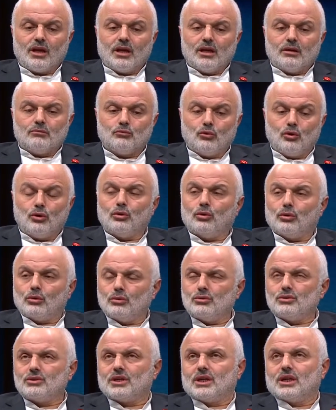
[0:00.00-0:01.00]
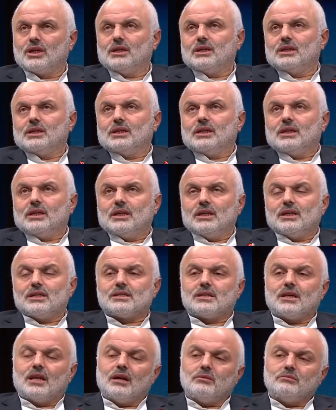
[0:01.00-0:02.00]
Böyle olunca
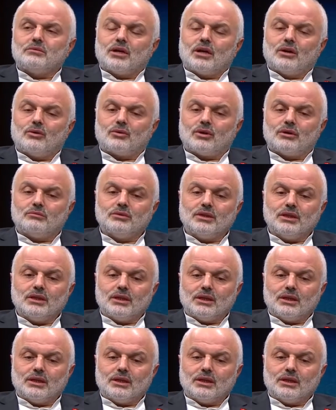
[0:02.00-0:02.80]
selam kavramı